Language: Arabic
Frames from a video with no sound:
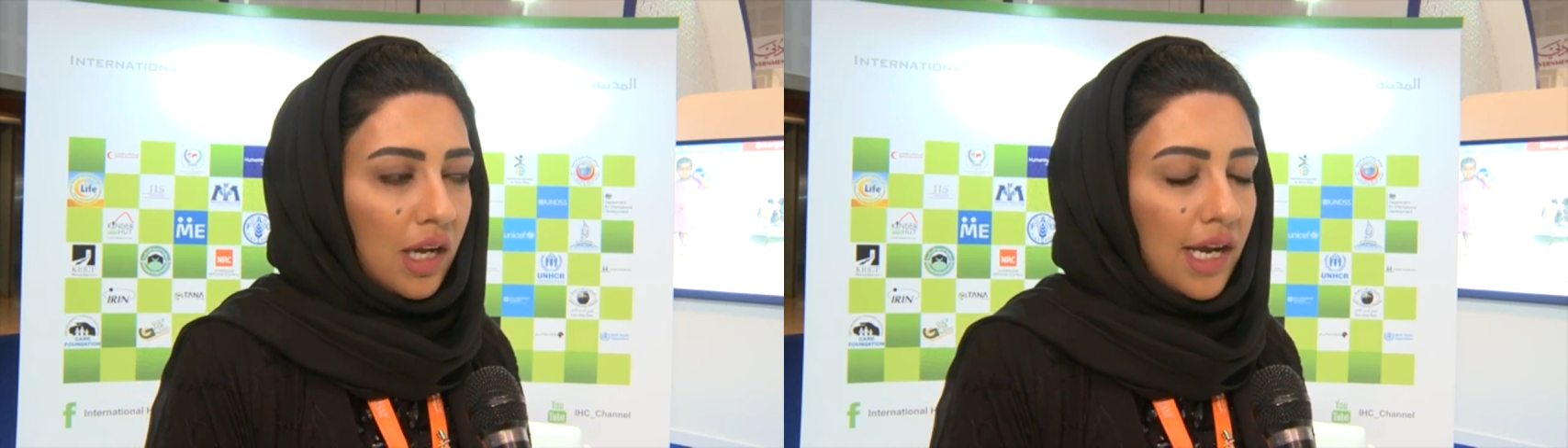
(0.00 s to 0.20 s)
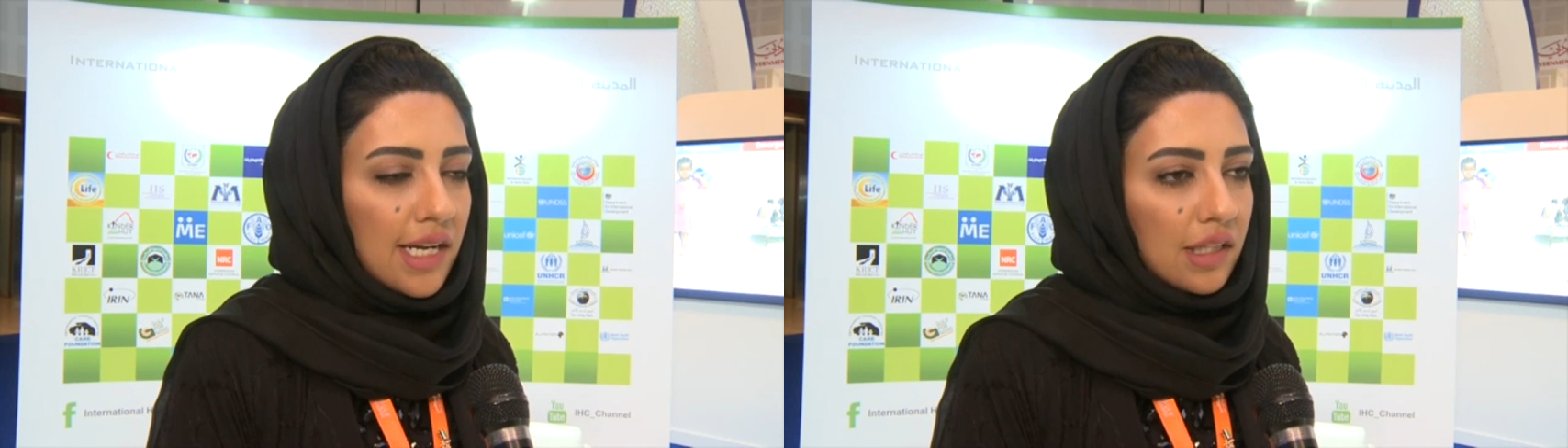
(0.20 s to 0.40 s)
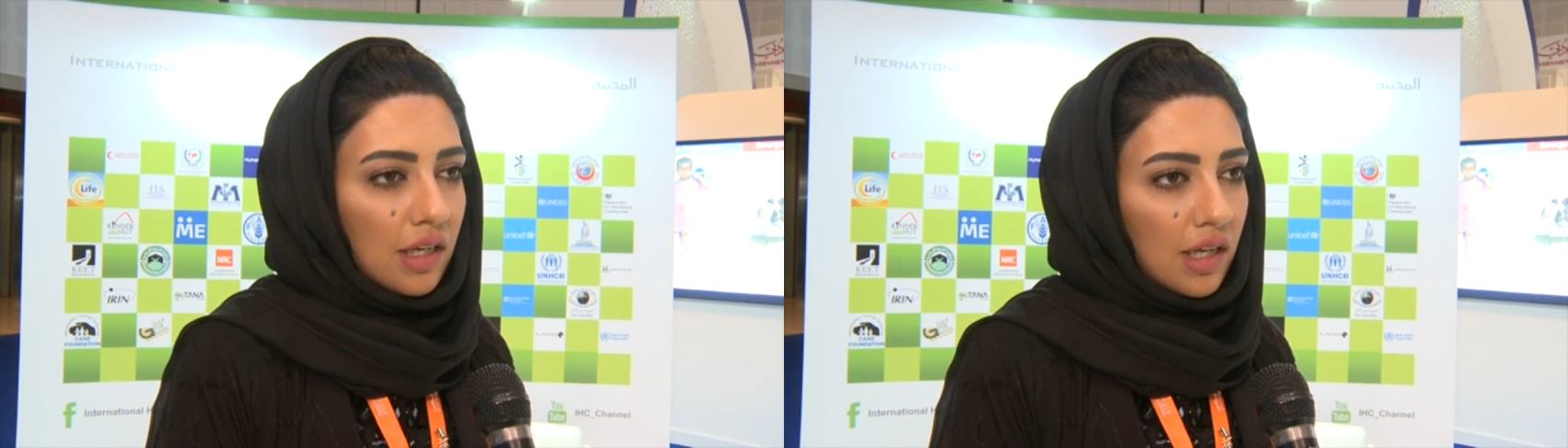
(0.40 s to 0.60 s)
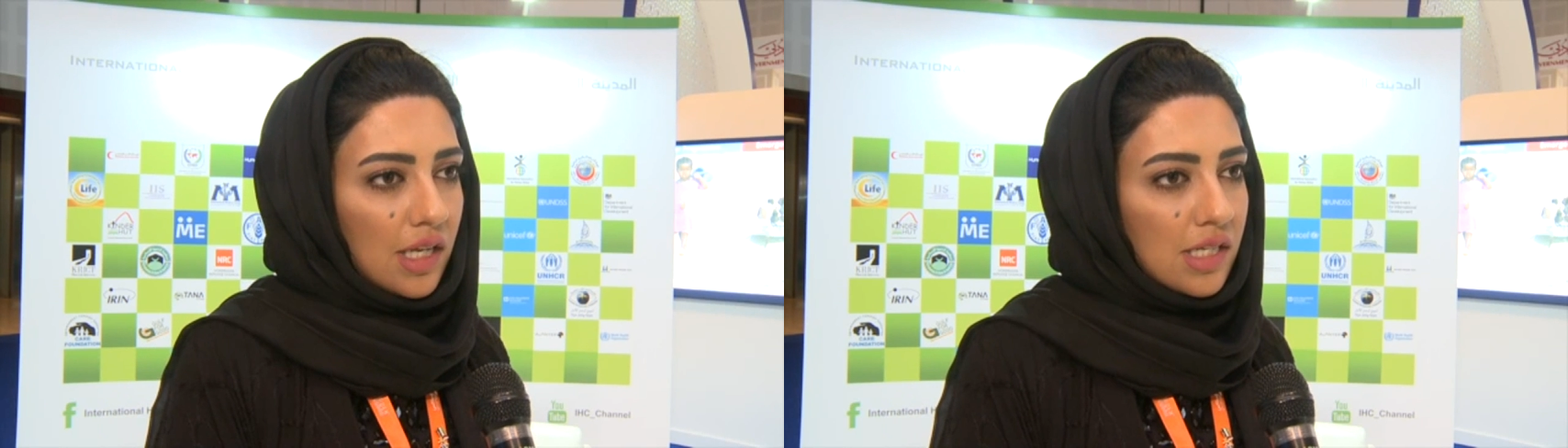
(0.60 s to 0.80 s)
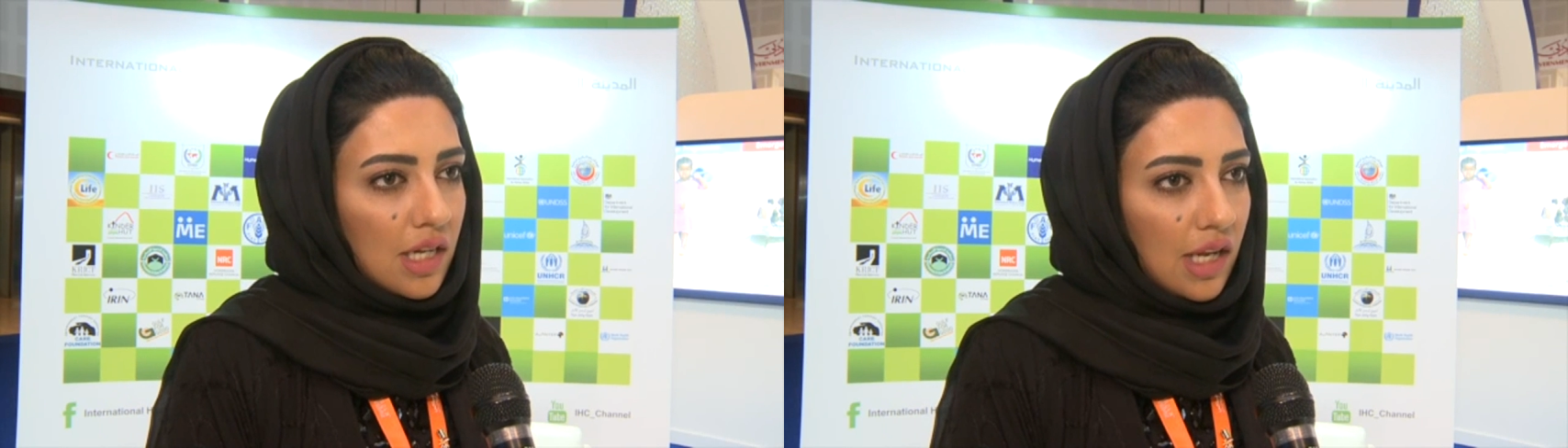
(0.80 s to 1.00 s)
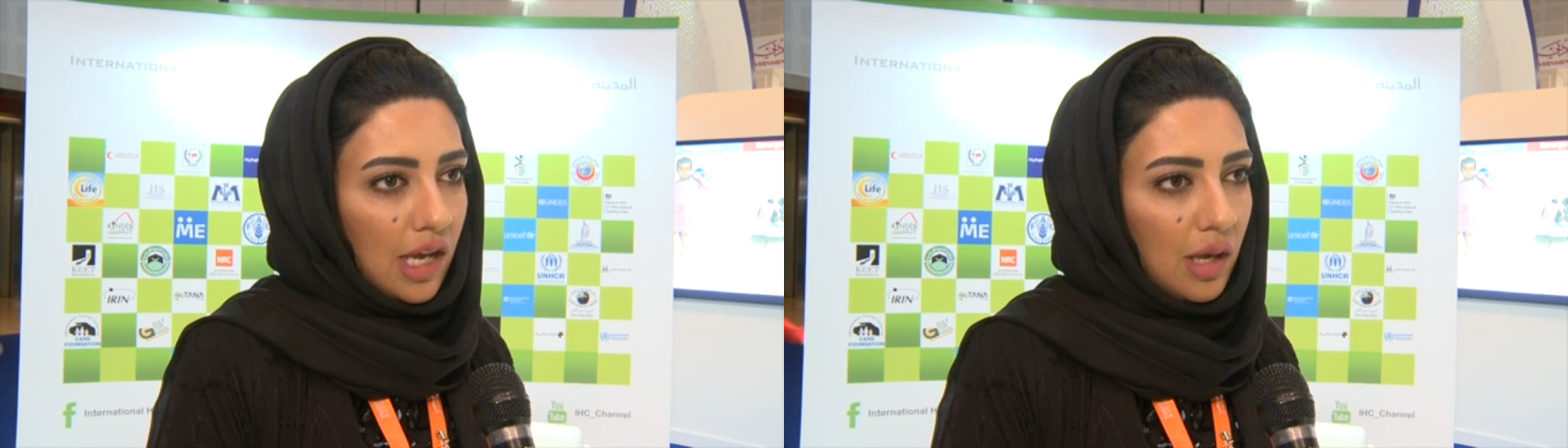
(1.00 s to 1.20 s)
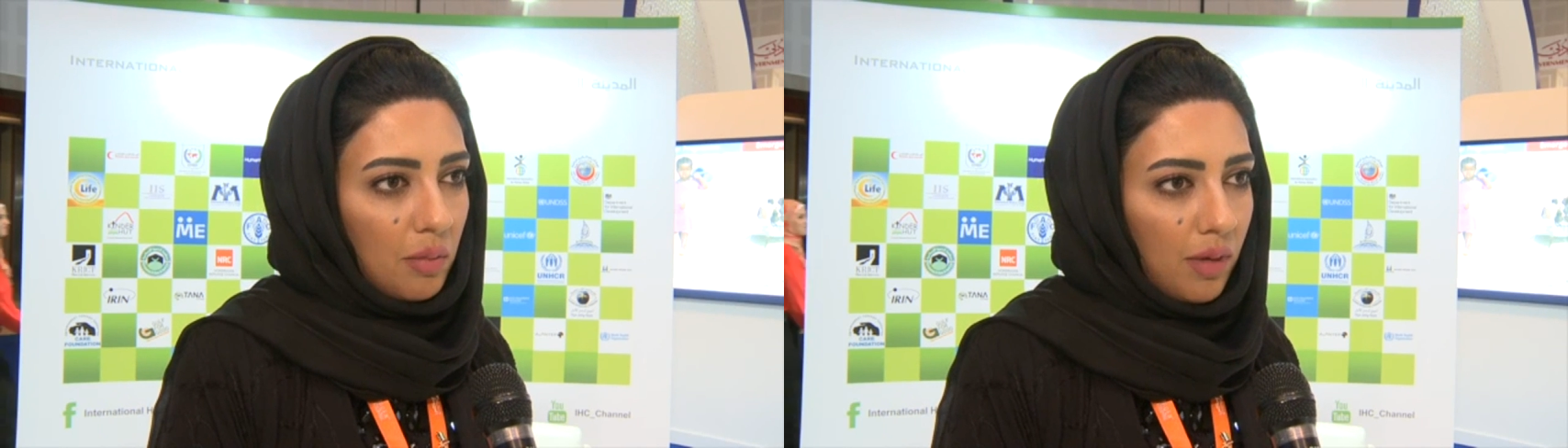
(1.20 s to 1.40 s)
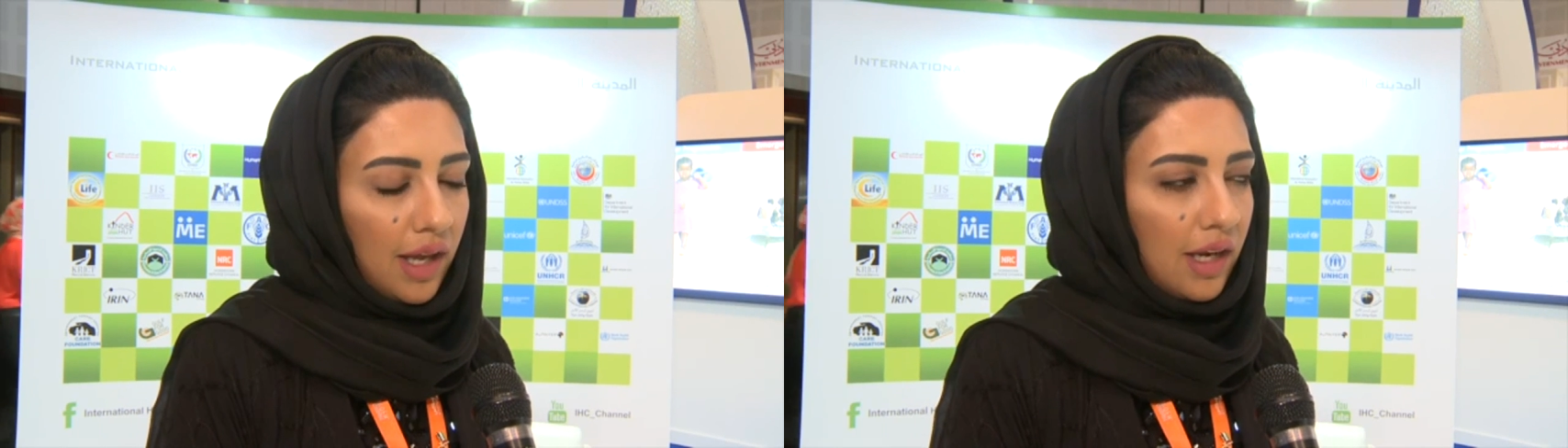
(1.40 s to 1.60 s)
كان التركيز
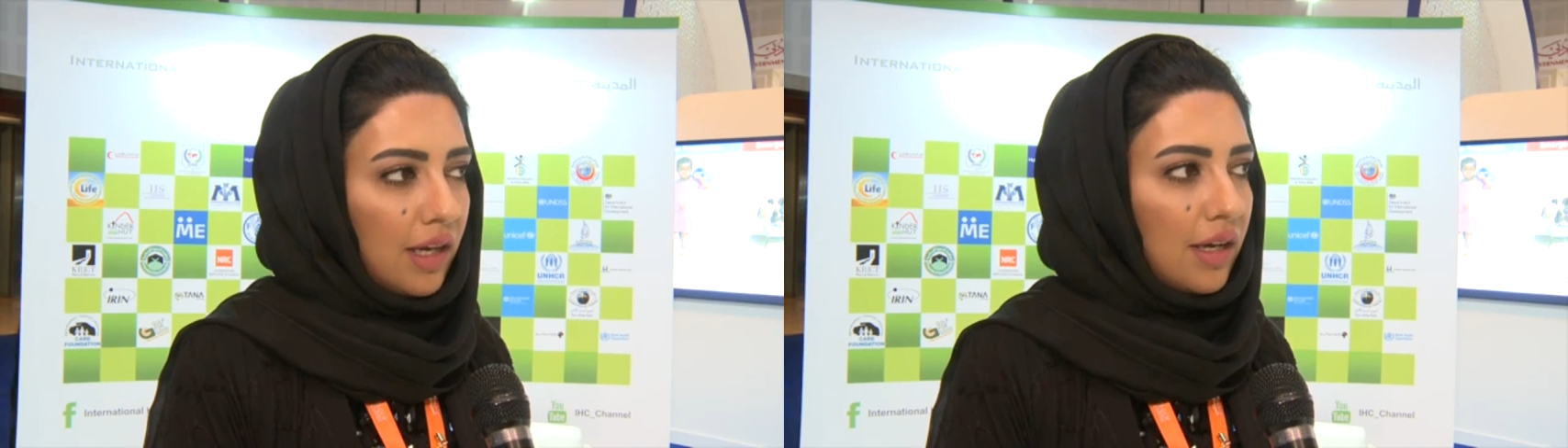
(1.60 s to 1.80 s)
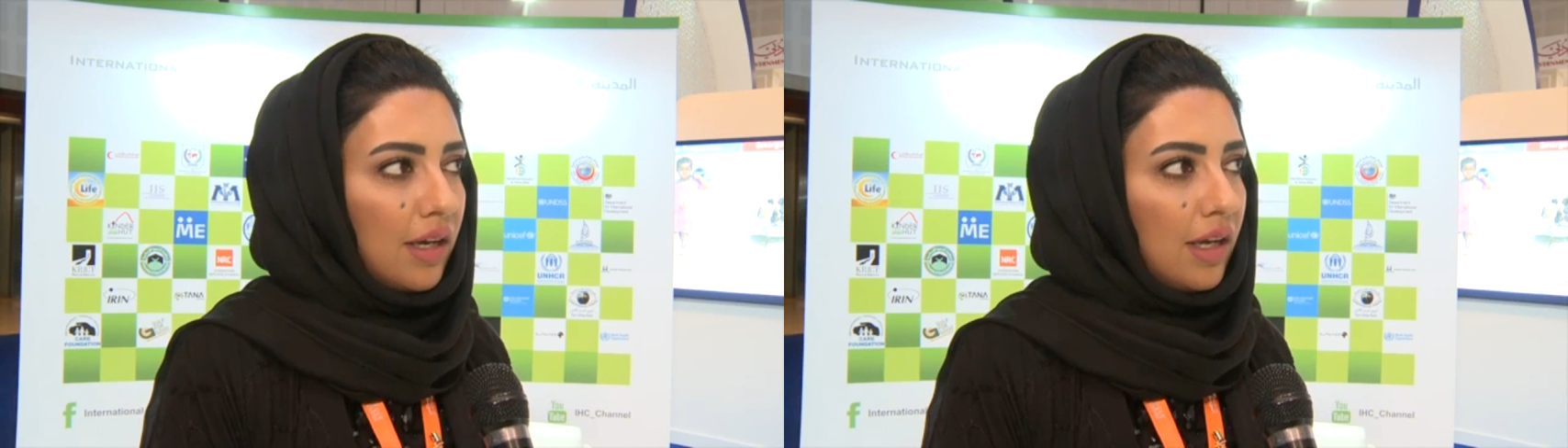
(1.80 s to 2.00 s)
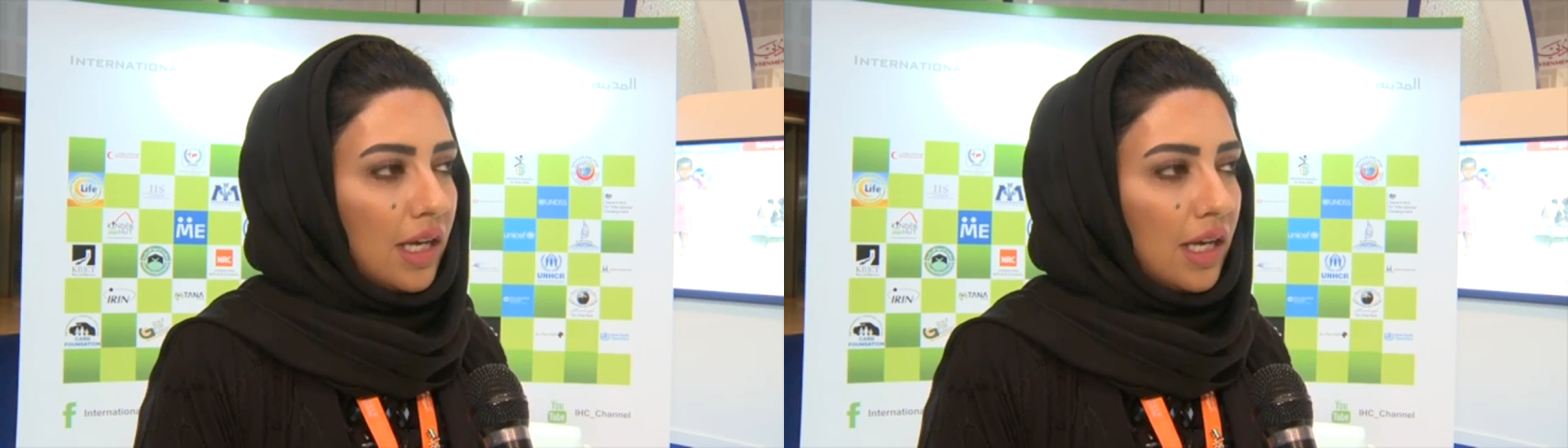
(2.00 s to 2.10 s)
الأهم على